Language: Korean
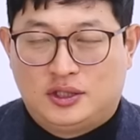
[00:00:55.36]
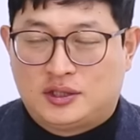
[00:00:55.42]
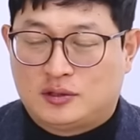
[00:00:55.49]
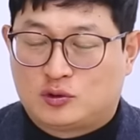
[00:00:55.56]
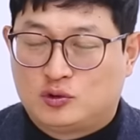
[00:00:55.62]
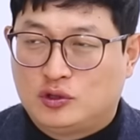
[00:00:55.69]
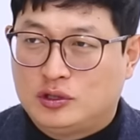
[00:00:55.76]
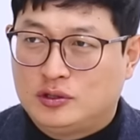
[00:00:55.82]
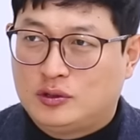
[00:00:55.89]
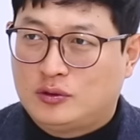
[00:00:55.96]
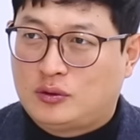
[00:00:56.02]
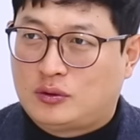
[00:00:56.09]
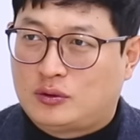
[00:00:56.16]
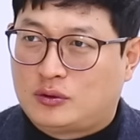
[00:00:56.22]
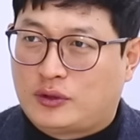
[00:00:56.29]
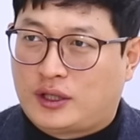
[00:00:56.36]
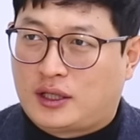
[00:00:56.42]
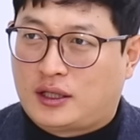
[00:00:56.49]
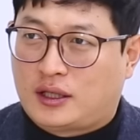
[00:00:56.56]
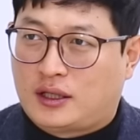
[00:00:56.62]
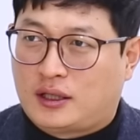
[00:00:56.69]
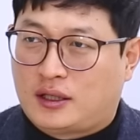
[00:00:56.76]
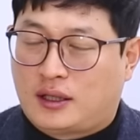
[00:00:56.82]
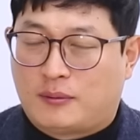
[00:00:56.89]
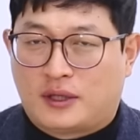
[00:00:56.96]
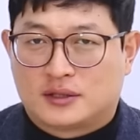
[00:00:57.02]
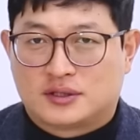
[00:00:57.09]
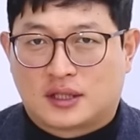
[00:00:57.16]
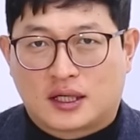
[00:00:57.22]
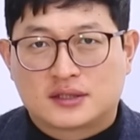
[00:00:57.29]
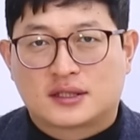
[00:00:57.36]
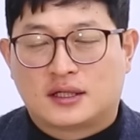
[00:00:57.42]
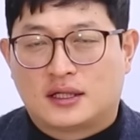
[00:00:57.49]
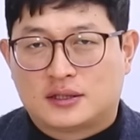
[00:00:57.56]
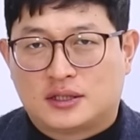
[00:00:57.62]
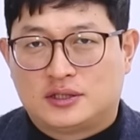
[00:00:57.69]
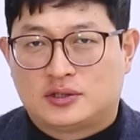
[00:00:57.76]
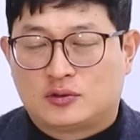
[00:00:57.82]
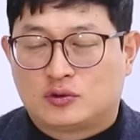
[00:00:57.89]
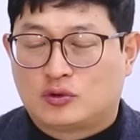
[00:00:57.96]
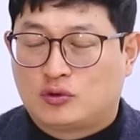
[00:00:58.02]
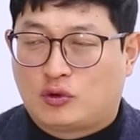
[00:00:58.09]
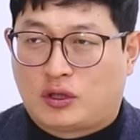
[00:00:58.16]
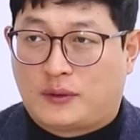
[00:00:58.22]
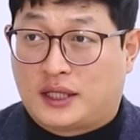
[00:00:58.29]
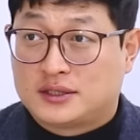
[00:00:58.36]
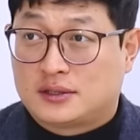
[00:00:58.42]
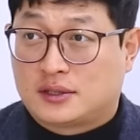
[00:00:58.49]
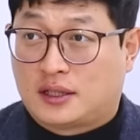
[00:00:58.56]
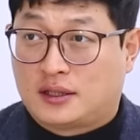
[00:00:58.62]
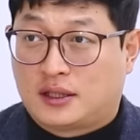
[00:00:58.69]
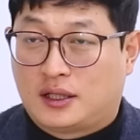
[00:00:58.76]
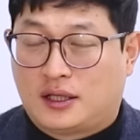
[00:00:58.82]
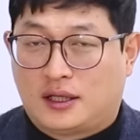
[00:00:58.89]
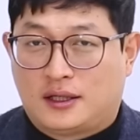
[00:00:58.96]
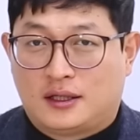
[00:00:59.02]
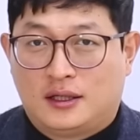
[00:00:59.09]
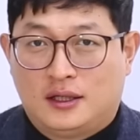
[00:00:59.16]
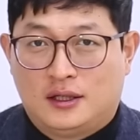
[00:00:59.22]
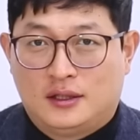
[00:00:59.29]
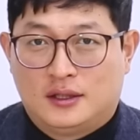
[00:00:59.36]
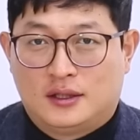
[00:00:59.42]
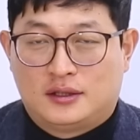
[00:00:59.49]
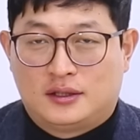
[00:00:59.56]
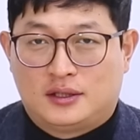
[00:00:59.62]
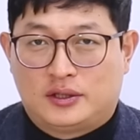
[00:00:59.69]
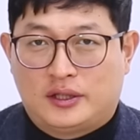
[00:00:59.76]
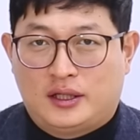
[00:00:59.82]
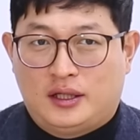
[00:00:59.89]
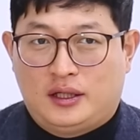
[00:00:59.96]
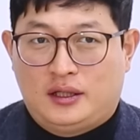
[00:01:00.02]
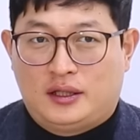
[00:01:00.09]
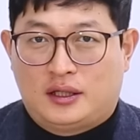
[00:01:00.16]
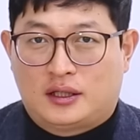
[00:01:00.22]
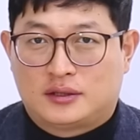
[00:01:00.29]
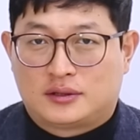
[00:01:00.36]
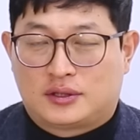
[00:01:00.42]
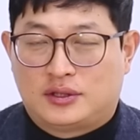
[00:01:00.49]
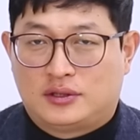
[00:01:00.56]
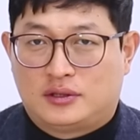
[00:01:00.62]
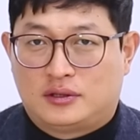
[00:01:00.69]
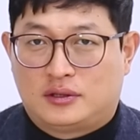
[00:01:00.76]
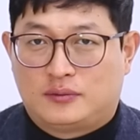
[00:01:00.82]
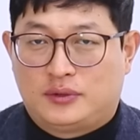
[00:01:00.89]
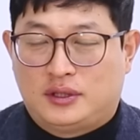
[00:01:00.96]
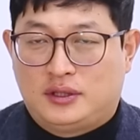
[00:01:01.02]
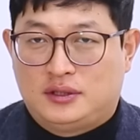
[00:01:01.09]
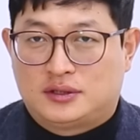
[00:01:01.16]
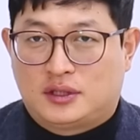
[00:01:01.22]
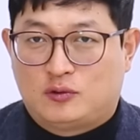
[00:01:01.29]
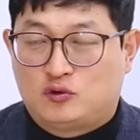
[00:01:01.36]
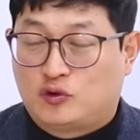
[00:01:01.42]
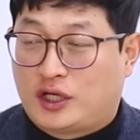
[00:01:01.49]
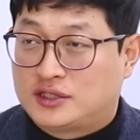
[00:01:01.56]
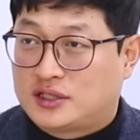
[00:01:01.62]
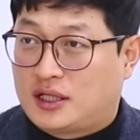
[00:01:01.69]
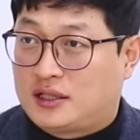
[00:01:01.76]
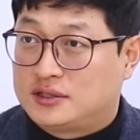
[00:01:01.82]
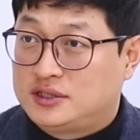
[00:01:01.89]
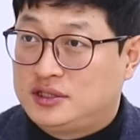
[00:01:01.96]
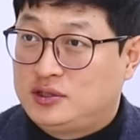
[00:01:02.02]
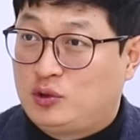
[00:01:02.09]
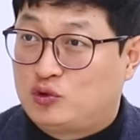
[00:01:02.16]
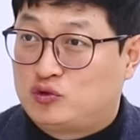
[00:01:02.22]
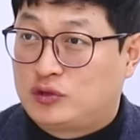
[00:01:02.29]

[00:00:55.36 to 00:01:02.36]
2009년도에 아마 제가 생각할 때 2009년도가 맞을 텐데, 인텔이라는 기업이 이제 CEO